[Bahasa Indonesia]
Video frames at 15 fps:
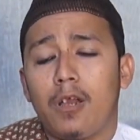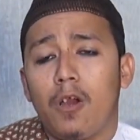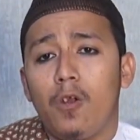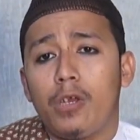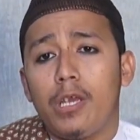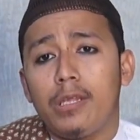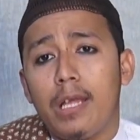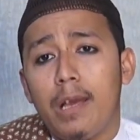
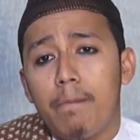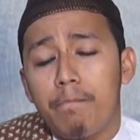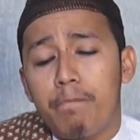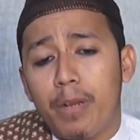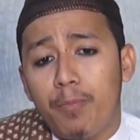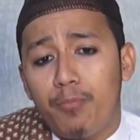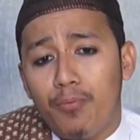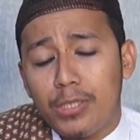kalau kita
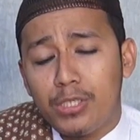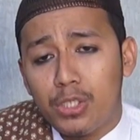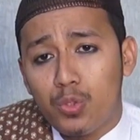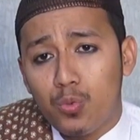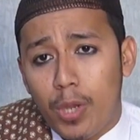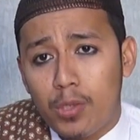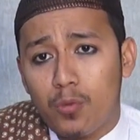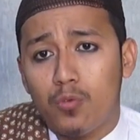berbuat
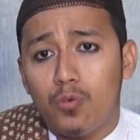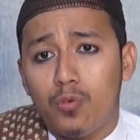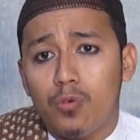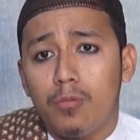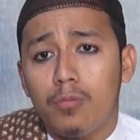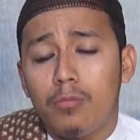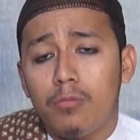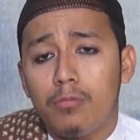sesuatu
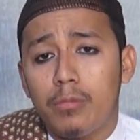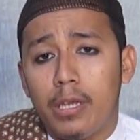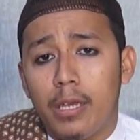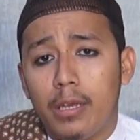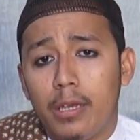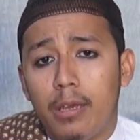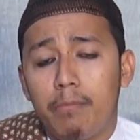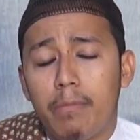
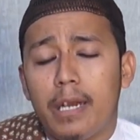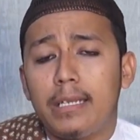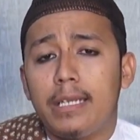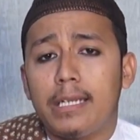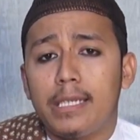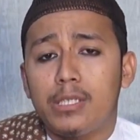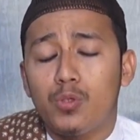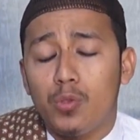ya
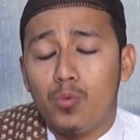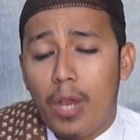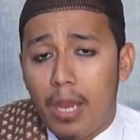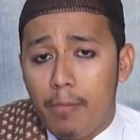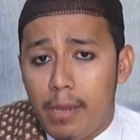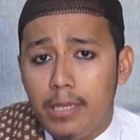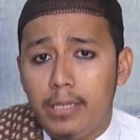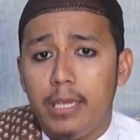mengerjakan suatu
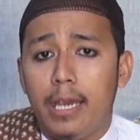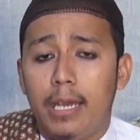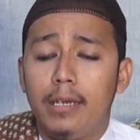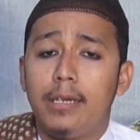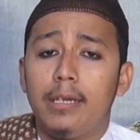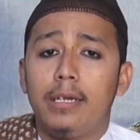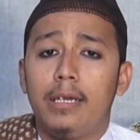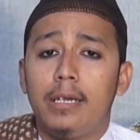amaliyah
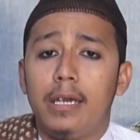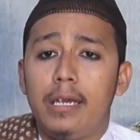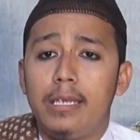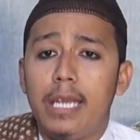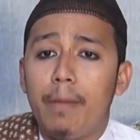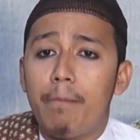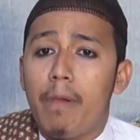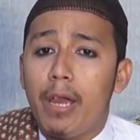
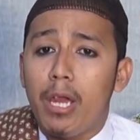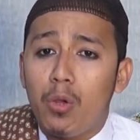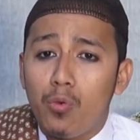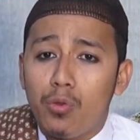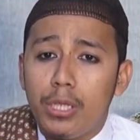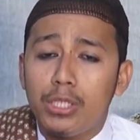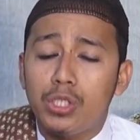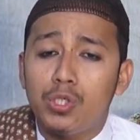yang
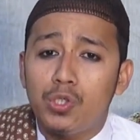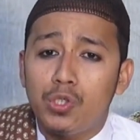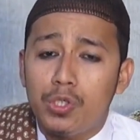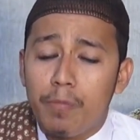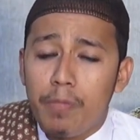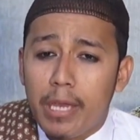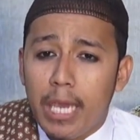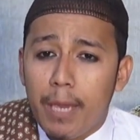mengikuti
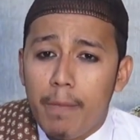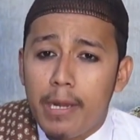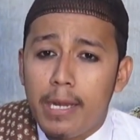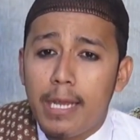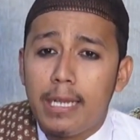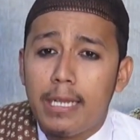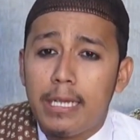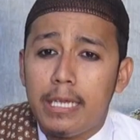
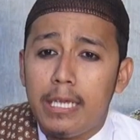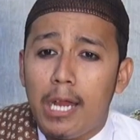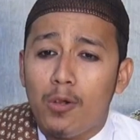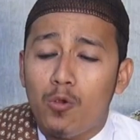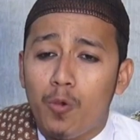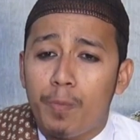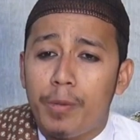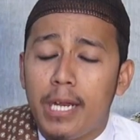sebagaimana yang
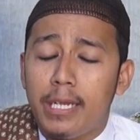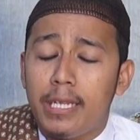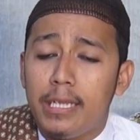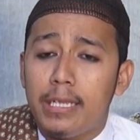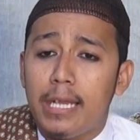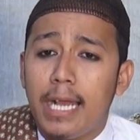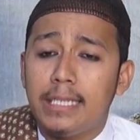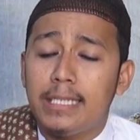dulu pernah
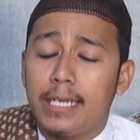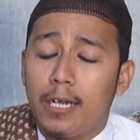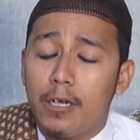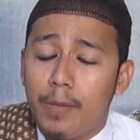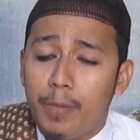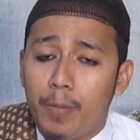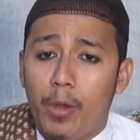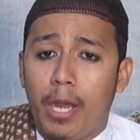diajarkan
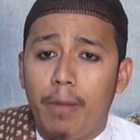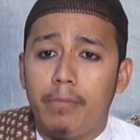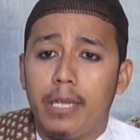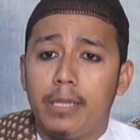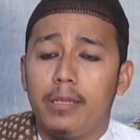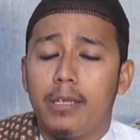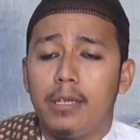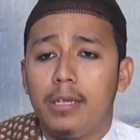oleh Nabi
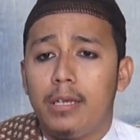Muhammad